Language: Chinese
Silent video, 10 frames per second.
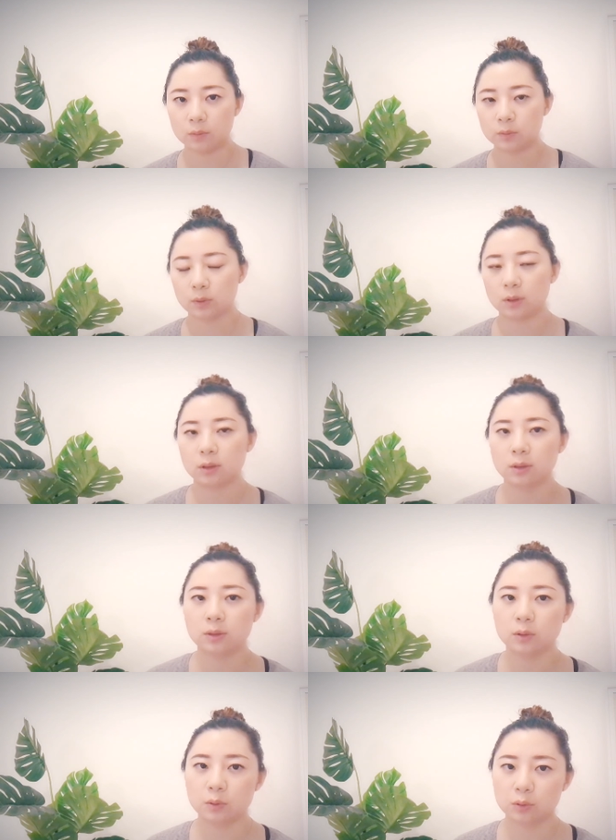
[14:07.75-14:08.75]
我觉
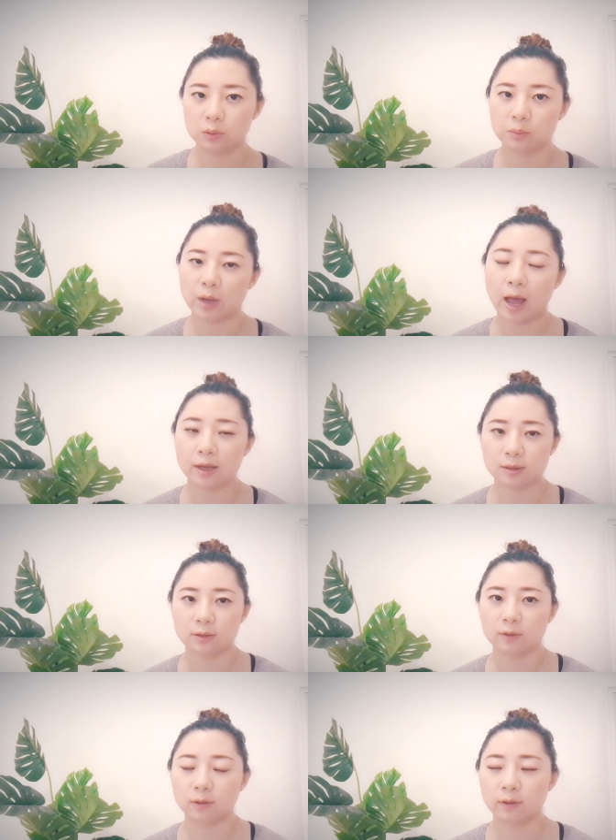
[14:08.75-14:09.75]
得 YouTube 还
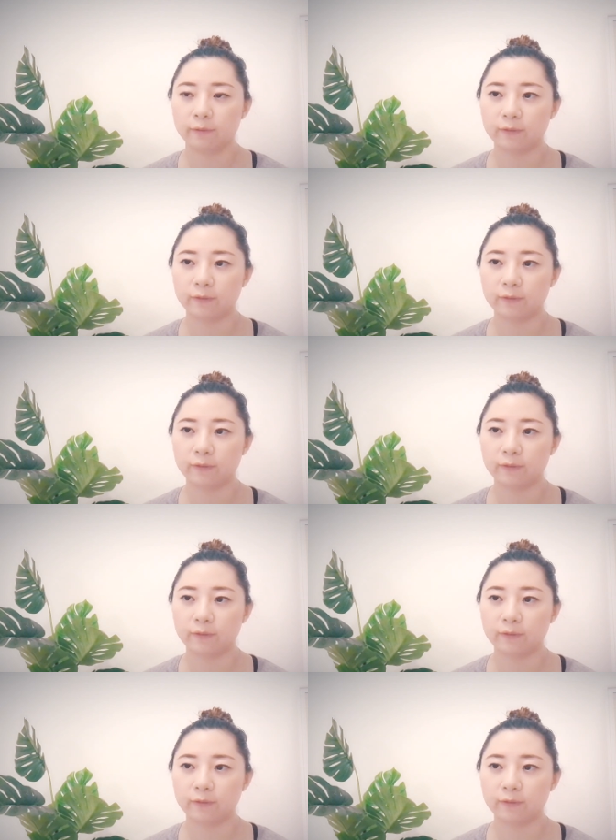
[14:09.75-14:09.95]
是